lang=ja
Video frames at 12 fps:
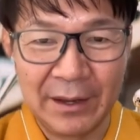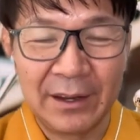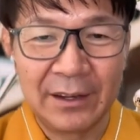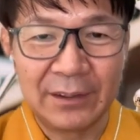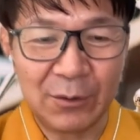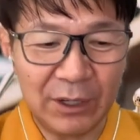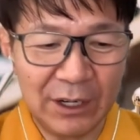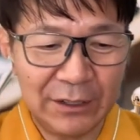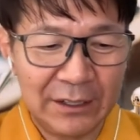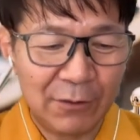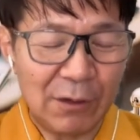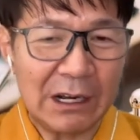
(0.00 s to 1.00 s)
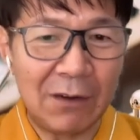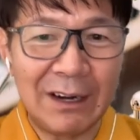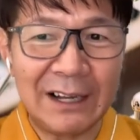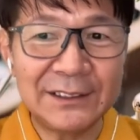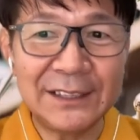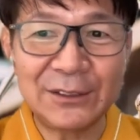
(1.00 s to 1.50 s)
で、これ
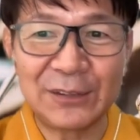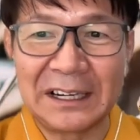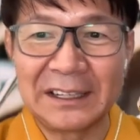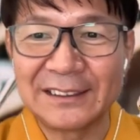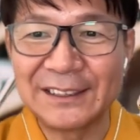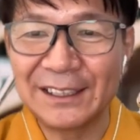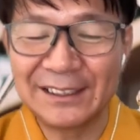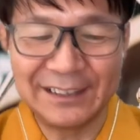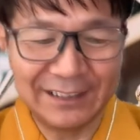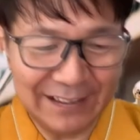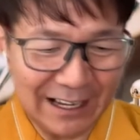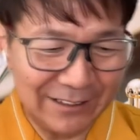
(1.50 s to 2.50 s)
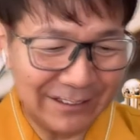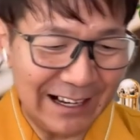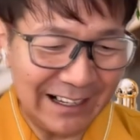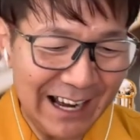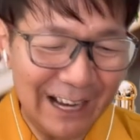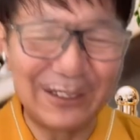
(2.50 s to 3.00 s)
若々しさと何がち関
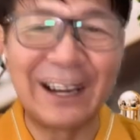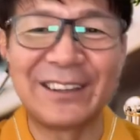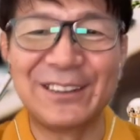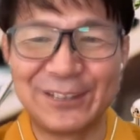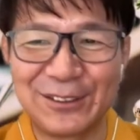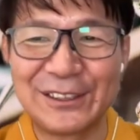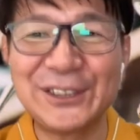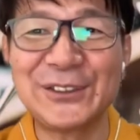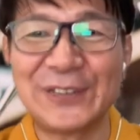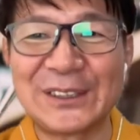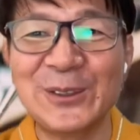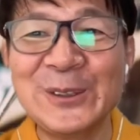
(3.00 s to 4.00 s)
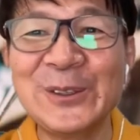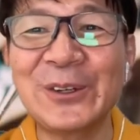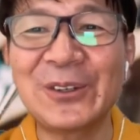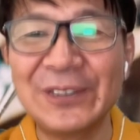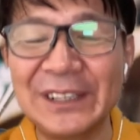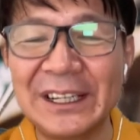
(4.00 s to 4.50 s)
係あるかっていうと、実はそういうと
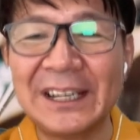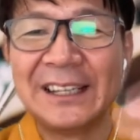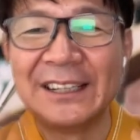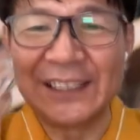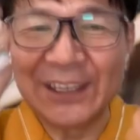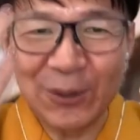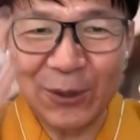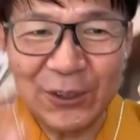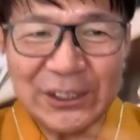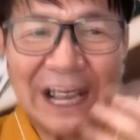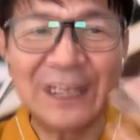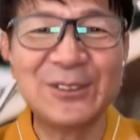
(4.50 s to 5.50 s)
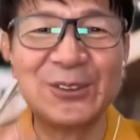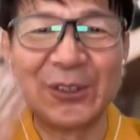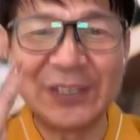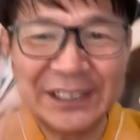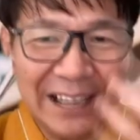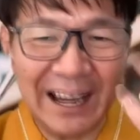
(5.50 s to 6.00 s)
ころに試行錯誤を
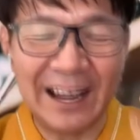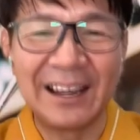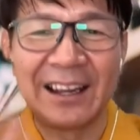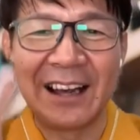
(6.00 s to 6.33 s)
して